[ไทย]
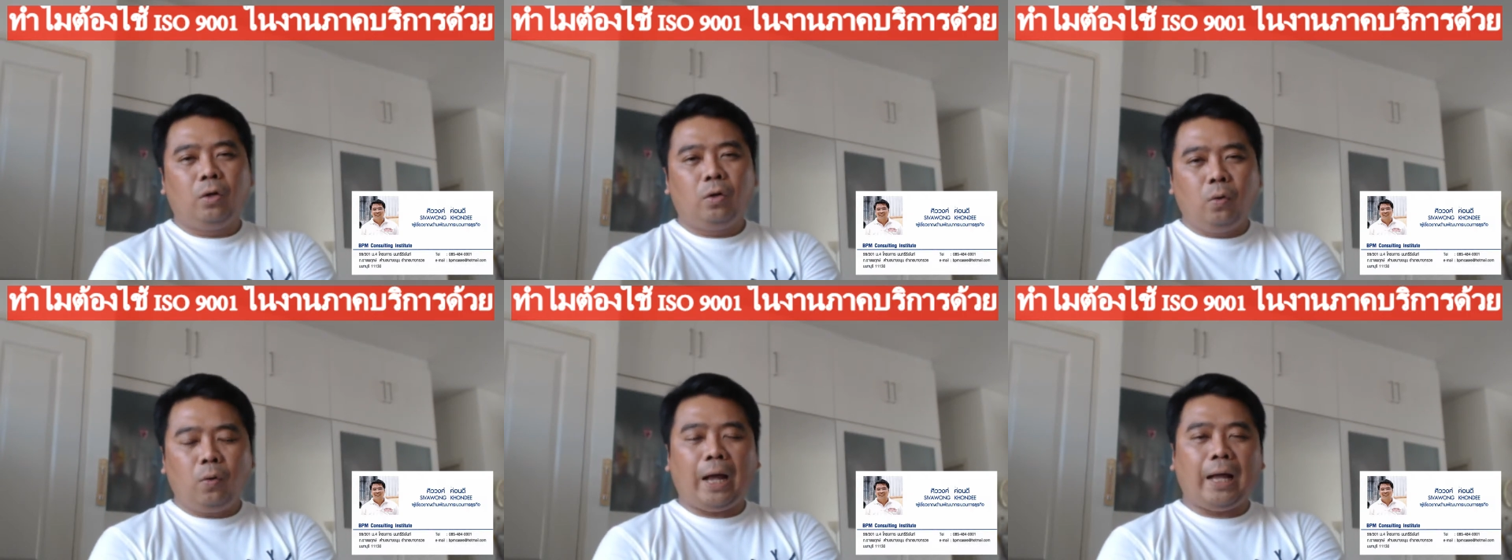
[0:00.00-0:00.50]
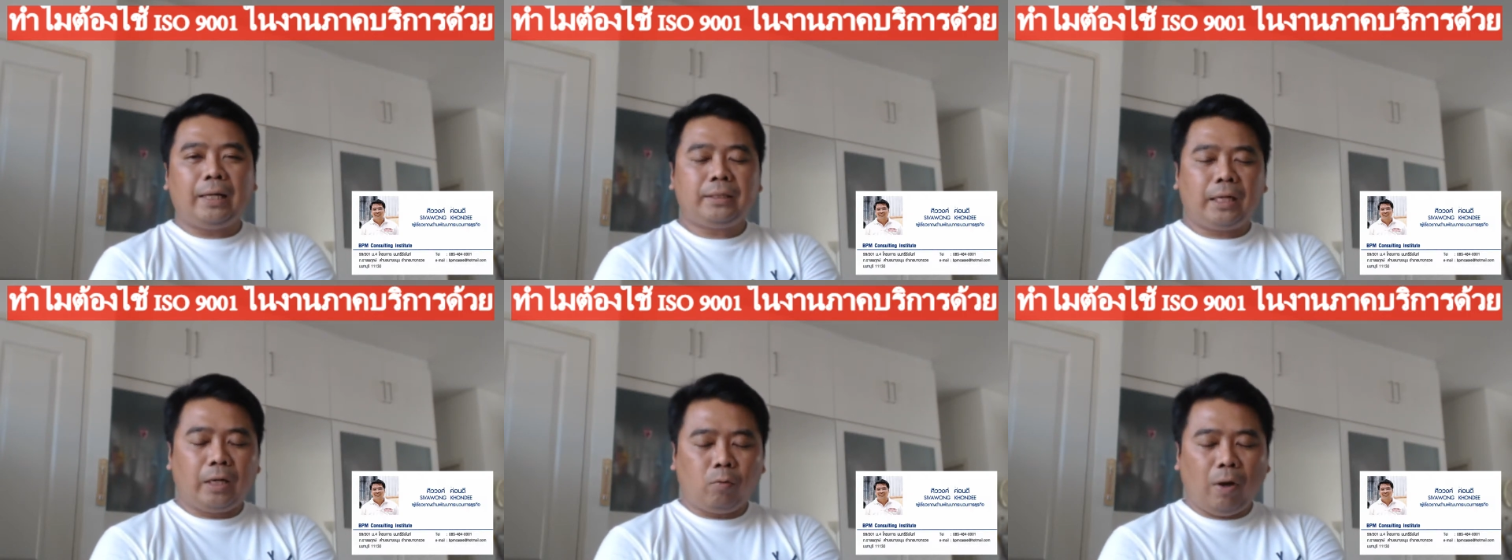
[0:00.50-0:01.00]
ลูกค้าจะ
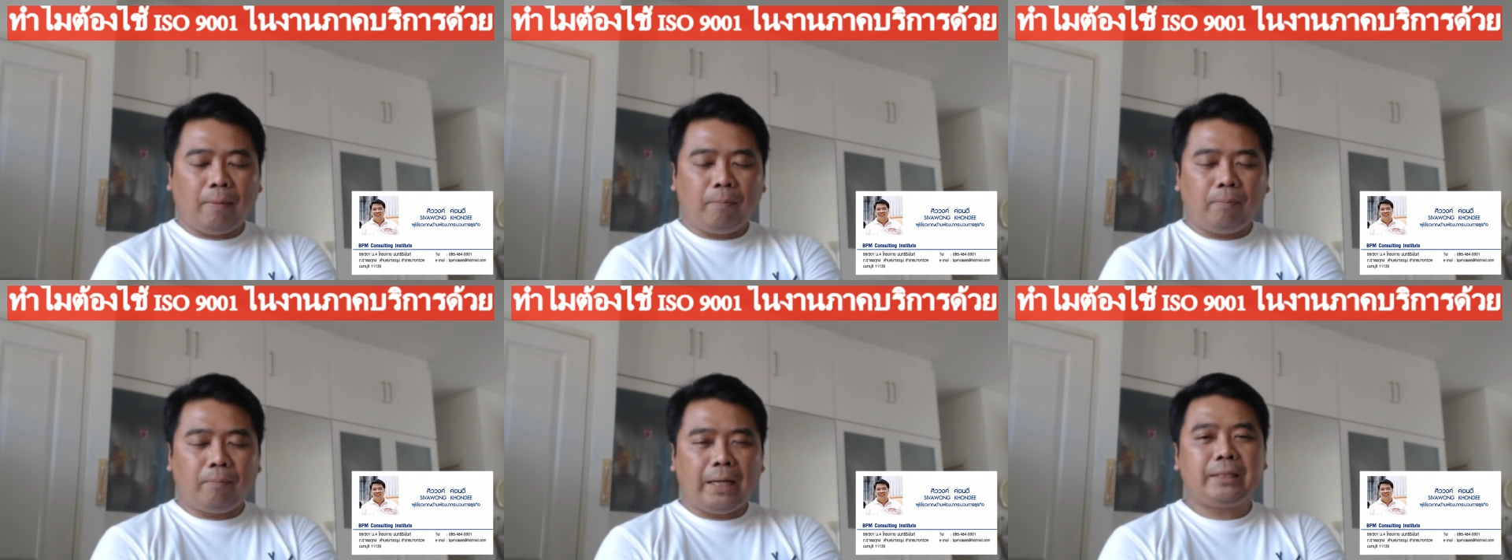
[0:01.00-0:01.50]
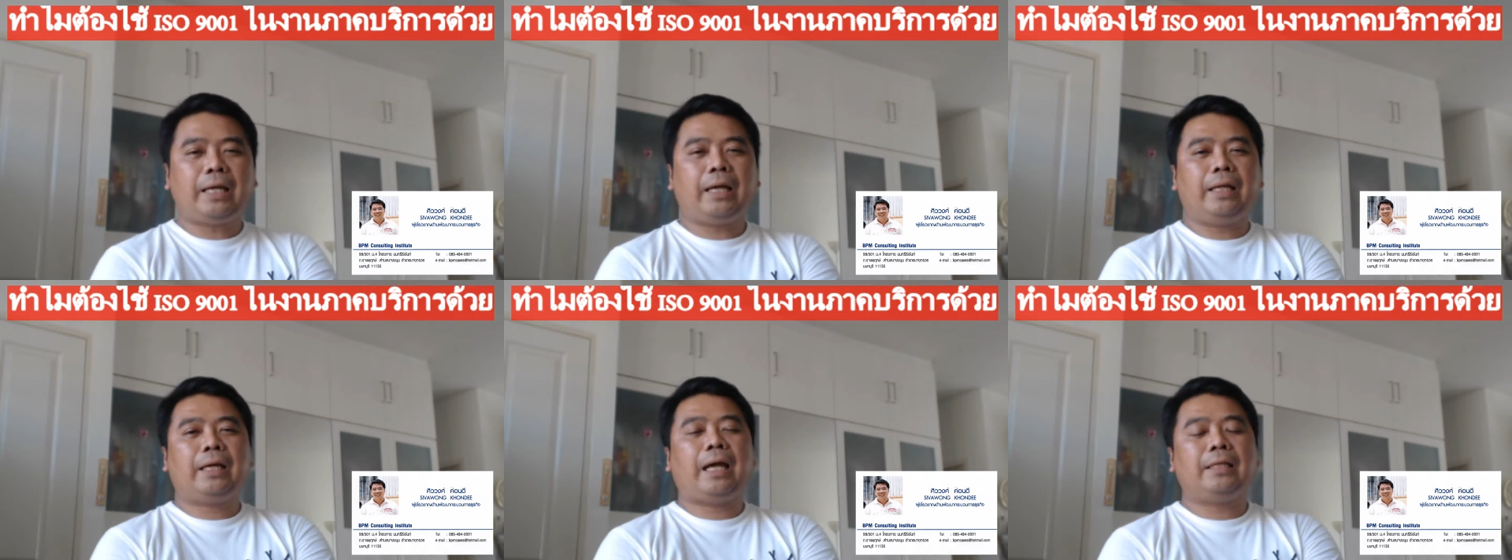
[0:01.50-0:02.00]
เกิดความมั่นใจ
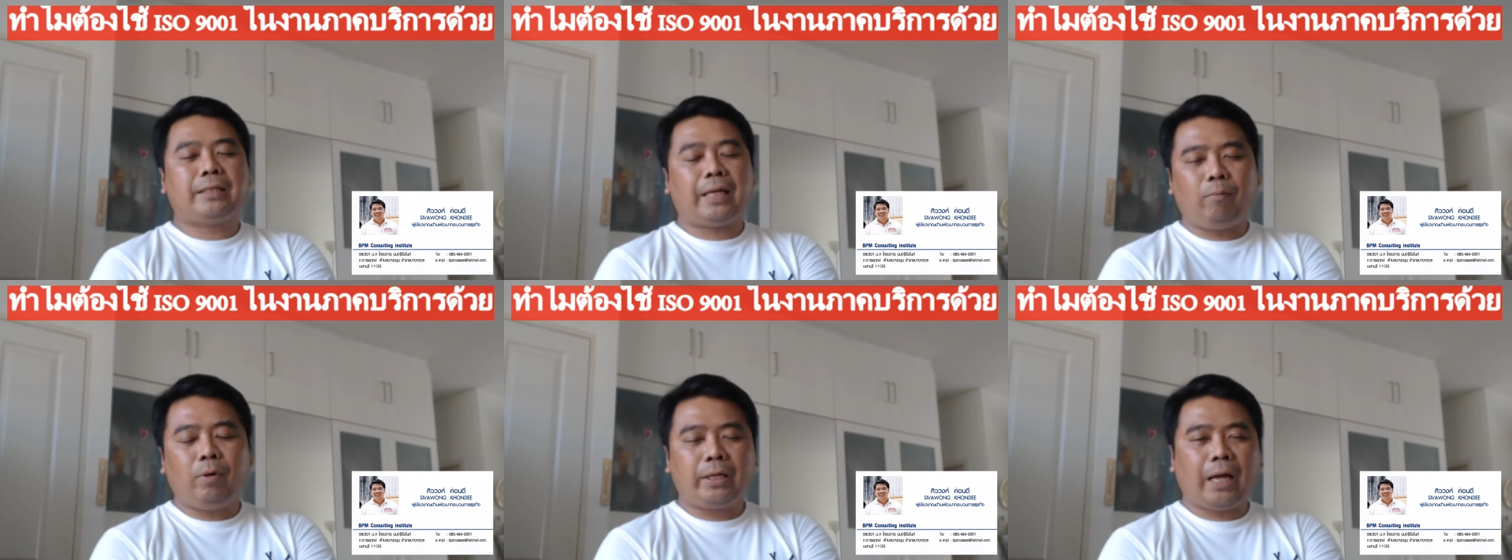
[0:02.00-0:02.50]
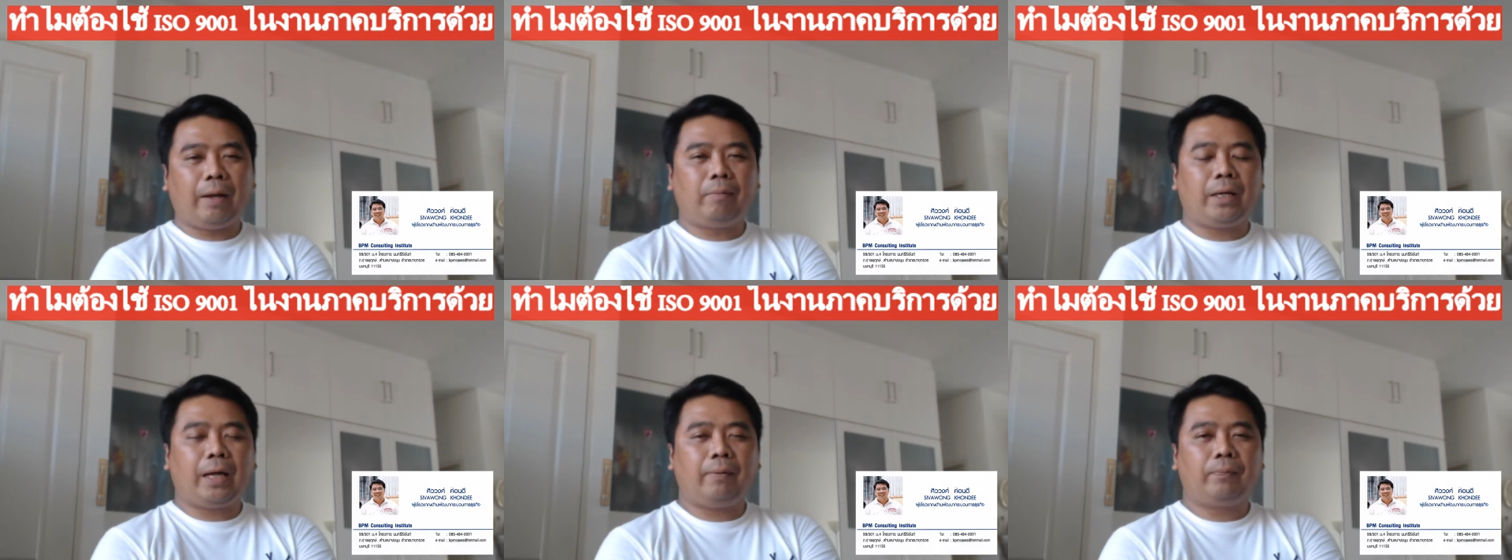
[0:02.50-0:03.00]
ในการใช้บริการไหม
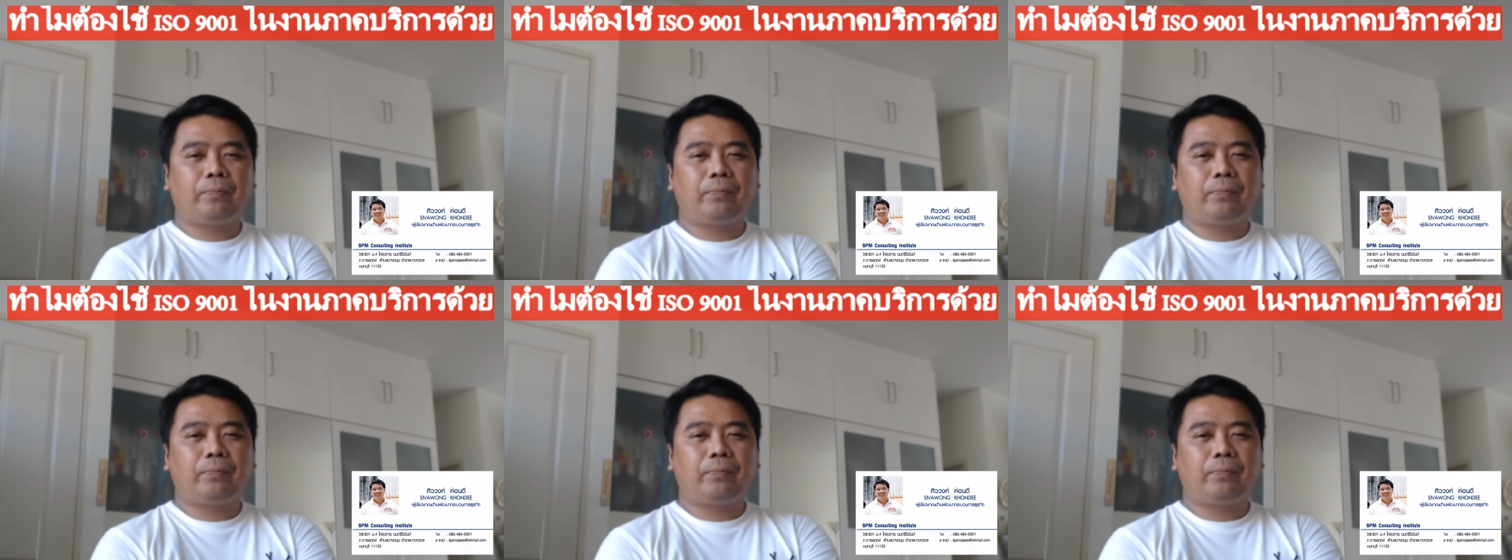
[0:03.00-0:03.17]
ครับ